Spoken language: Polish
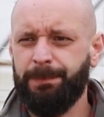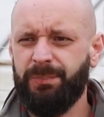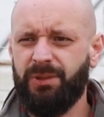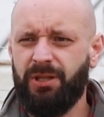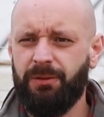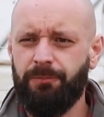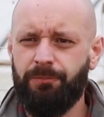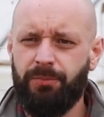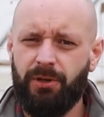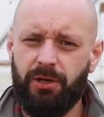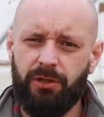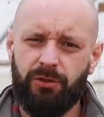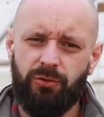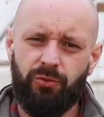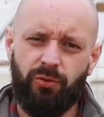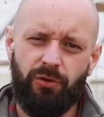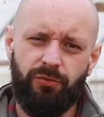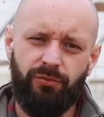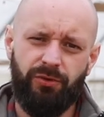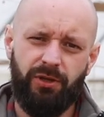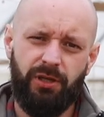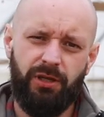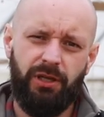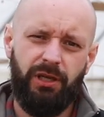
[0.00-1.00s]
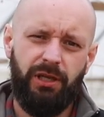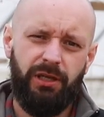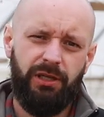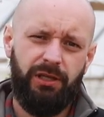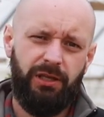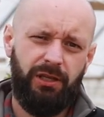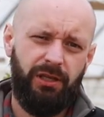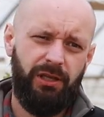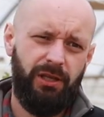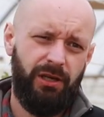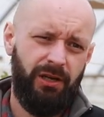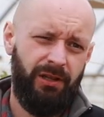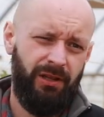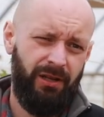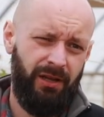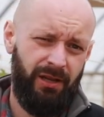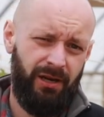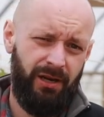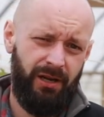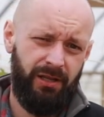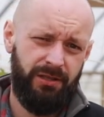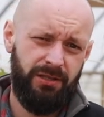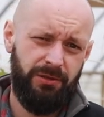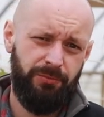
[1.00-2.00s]
temperaturowe, jak i
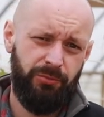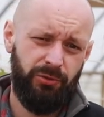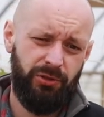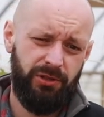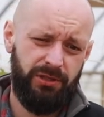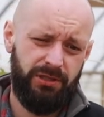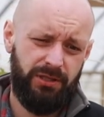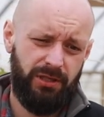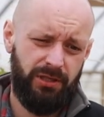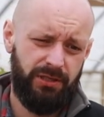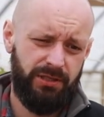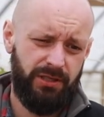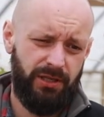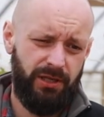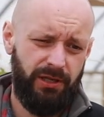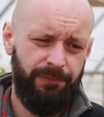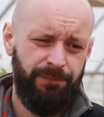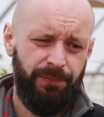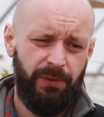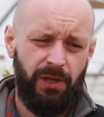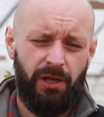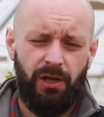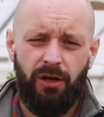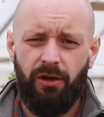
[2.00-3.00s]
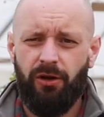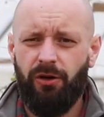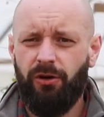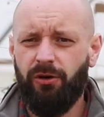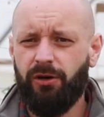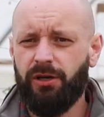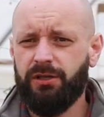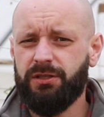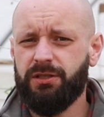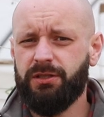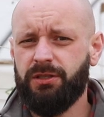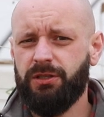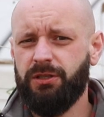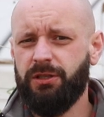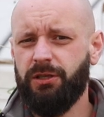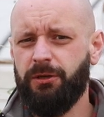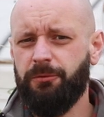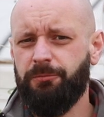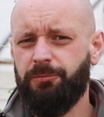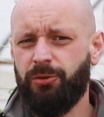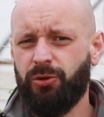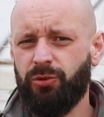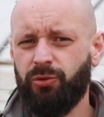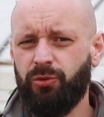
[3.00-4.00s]
regenerację po tych stresach oraz
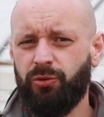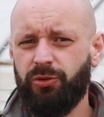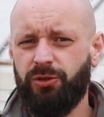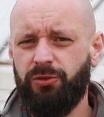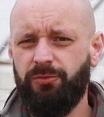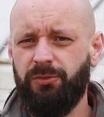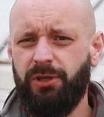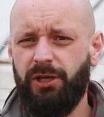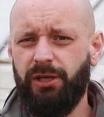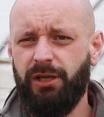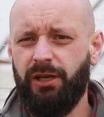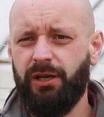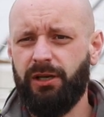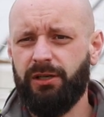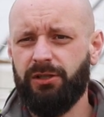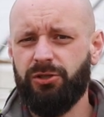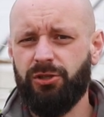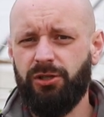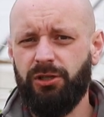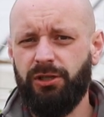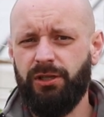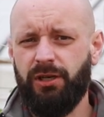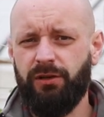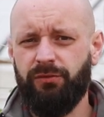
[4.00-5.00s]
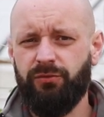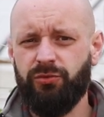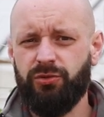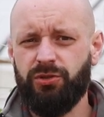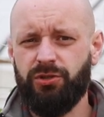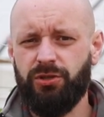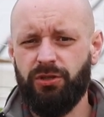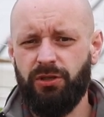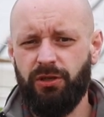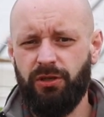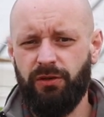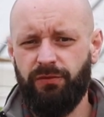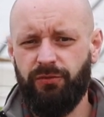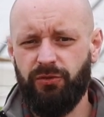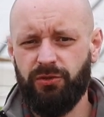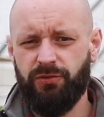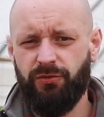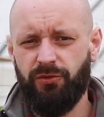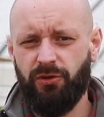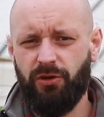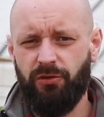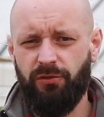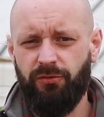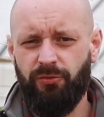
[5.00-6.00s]
e, produkt Miligard, czyli nawóz e,
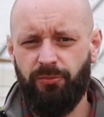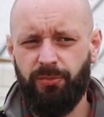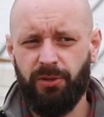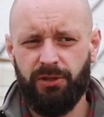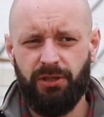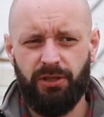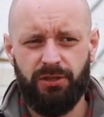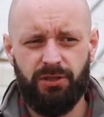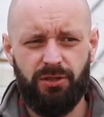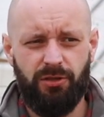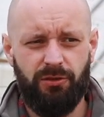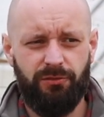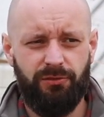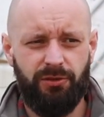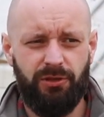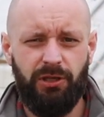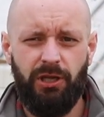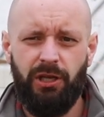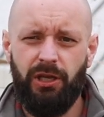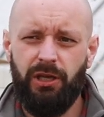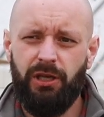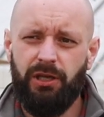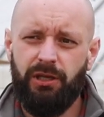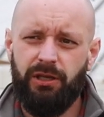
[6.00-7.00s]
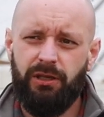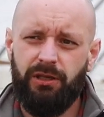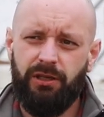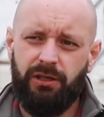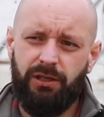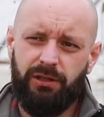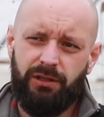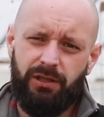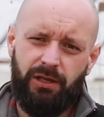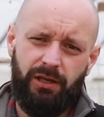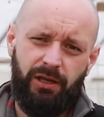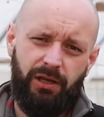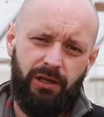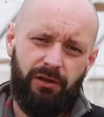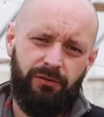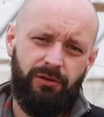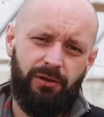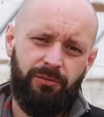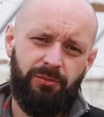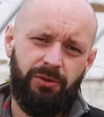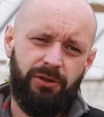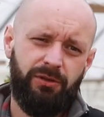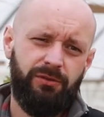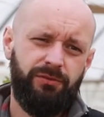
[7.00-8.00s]
fosforowo-potasowy. Tak jak
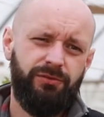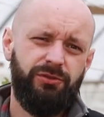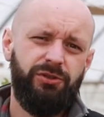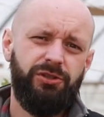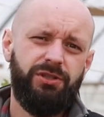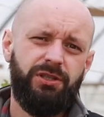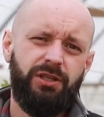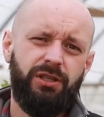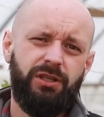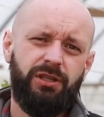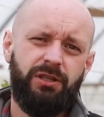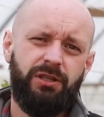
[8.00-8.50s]
wiemy, w niskich